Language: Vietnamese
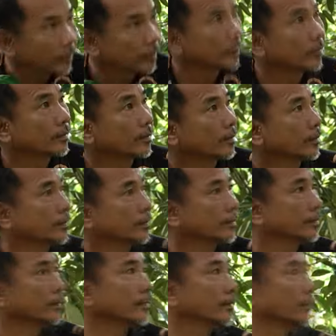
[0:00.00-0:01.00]
Đối với
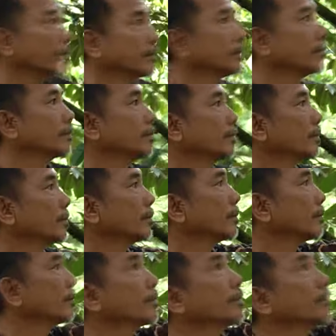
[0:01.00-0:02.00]
cây trồng cũng thế,
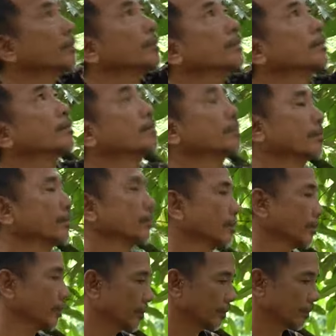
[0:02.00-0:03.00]
chọn phân hữu cơ phù